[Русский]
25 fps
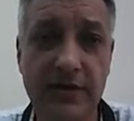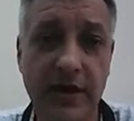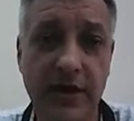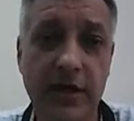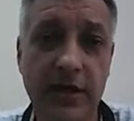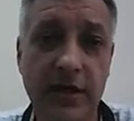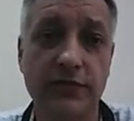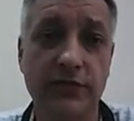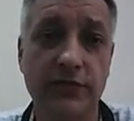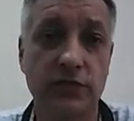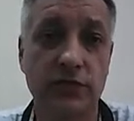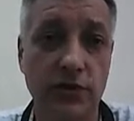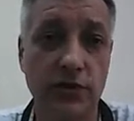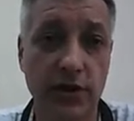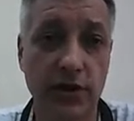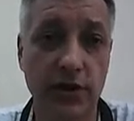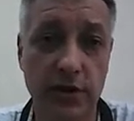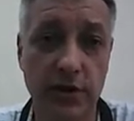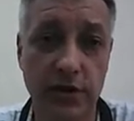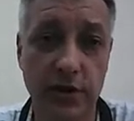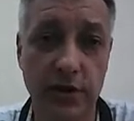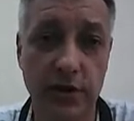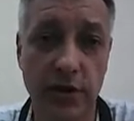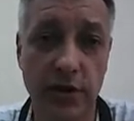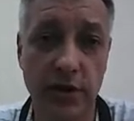заявку
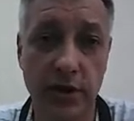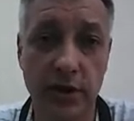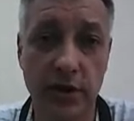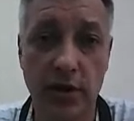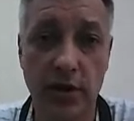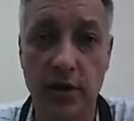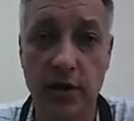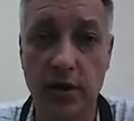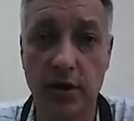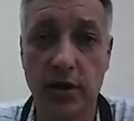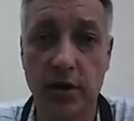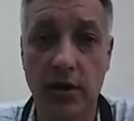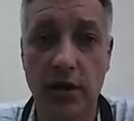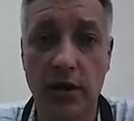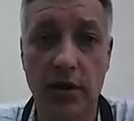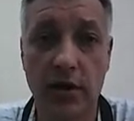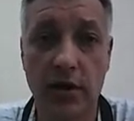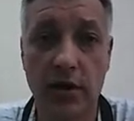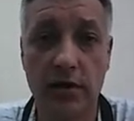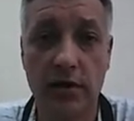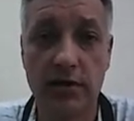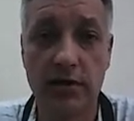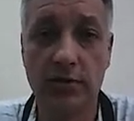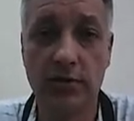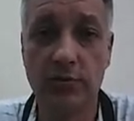нет.
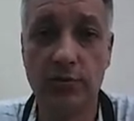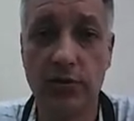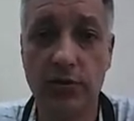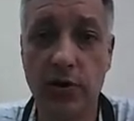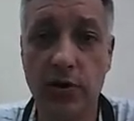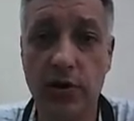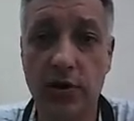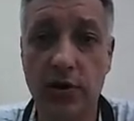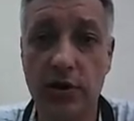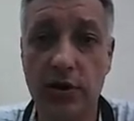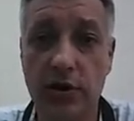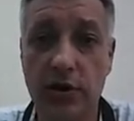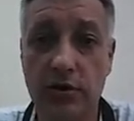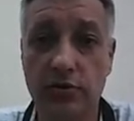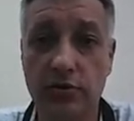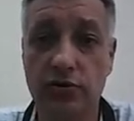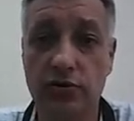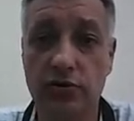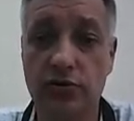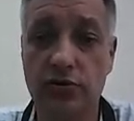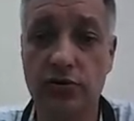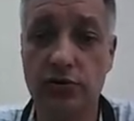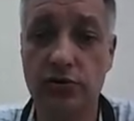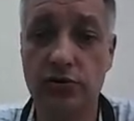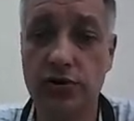А, тем более
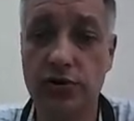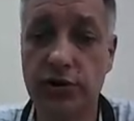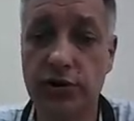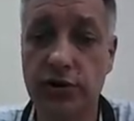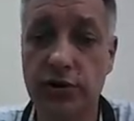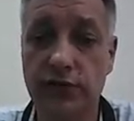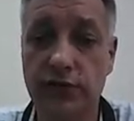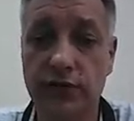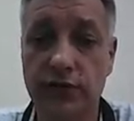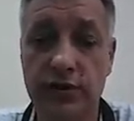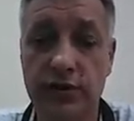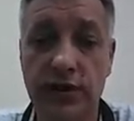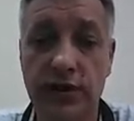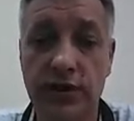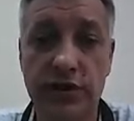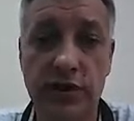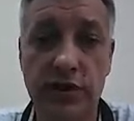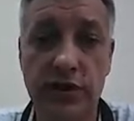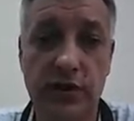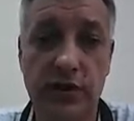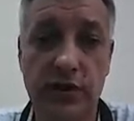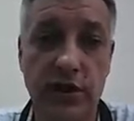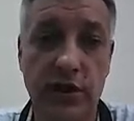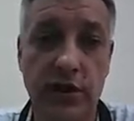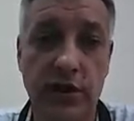нужно учитывать, я
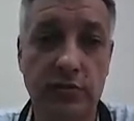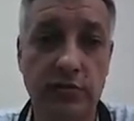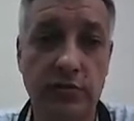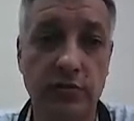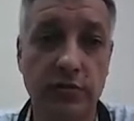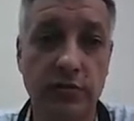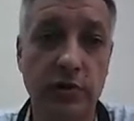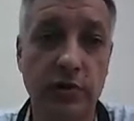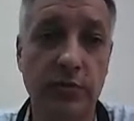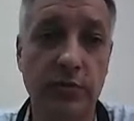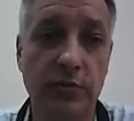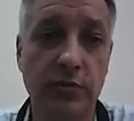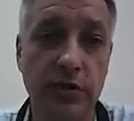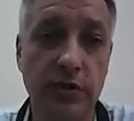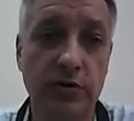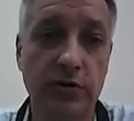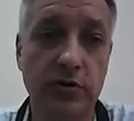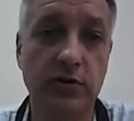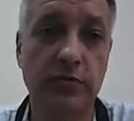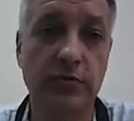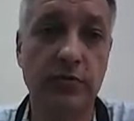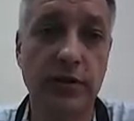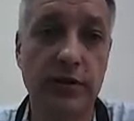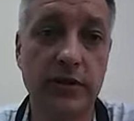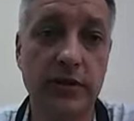сейчас на этом более
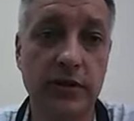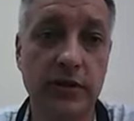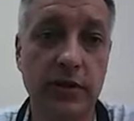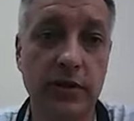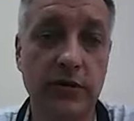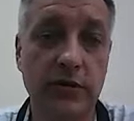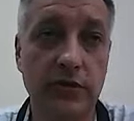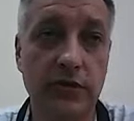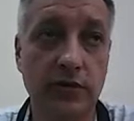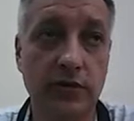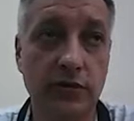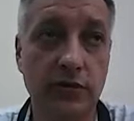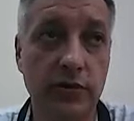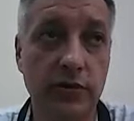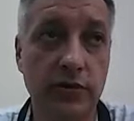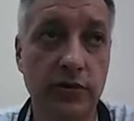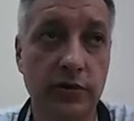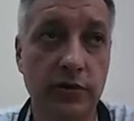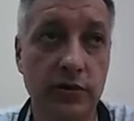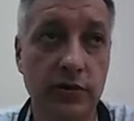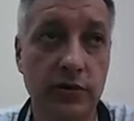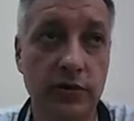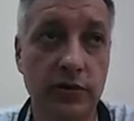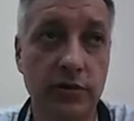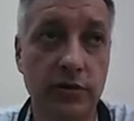подробно остановлюсь,
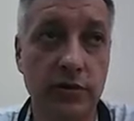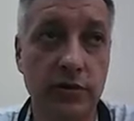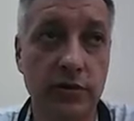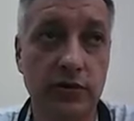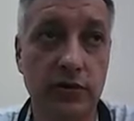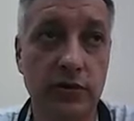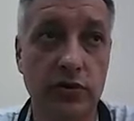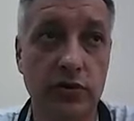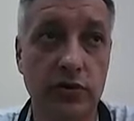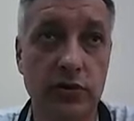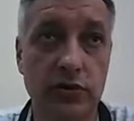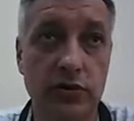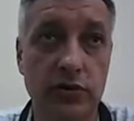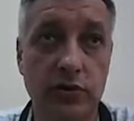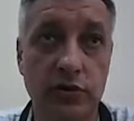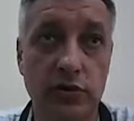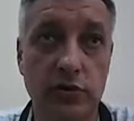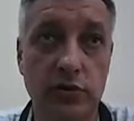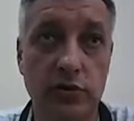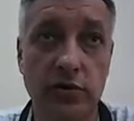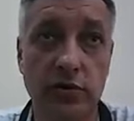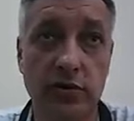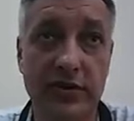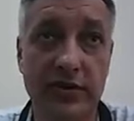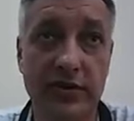а, то,
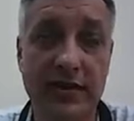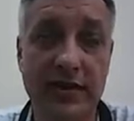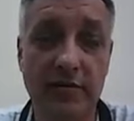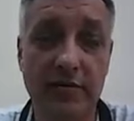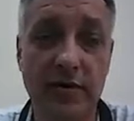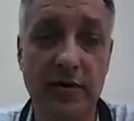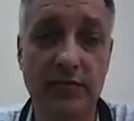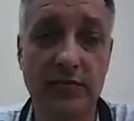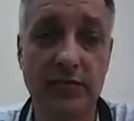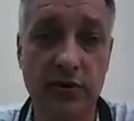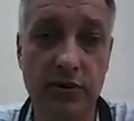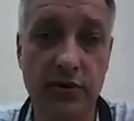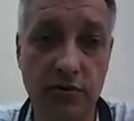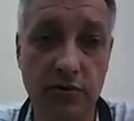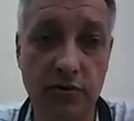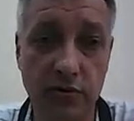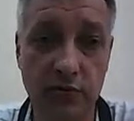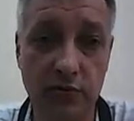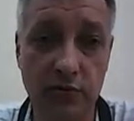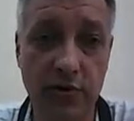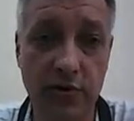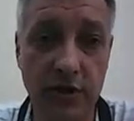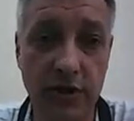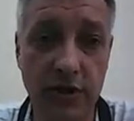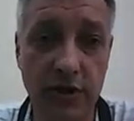что сама процедура
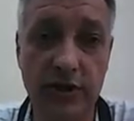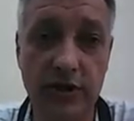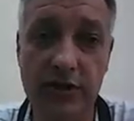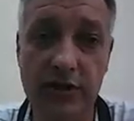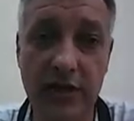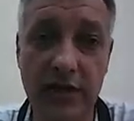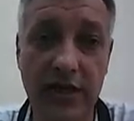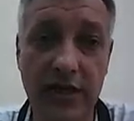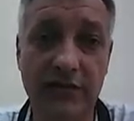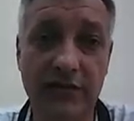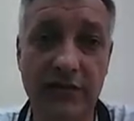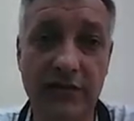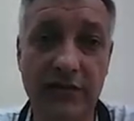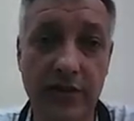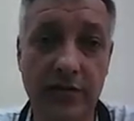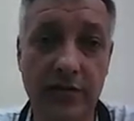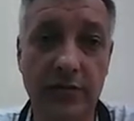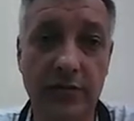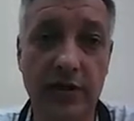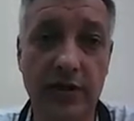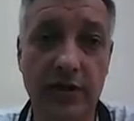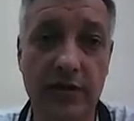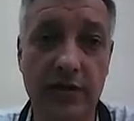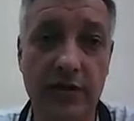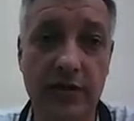подачи заявки
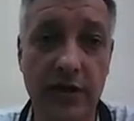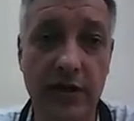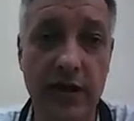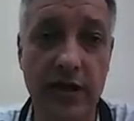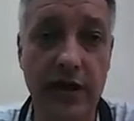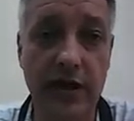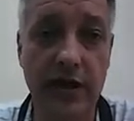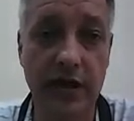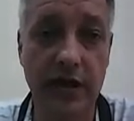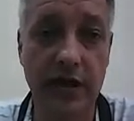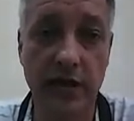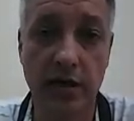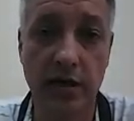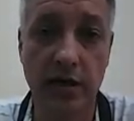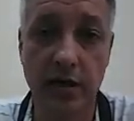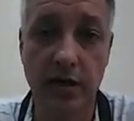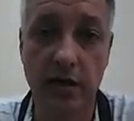непростая.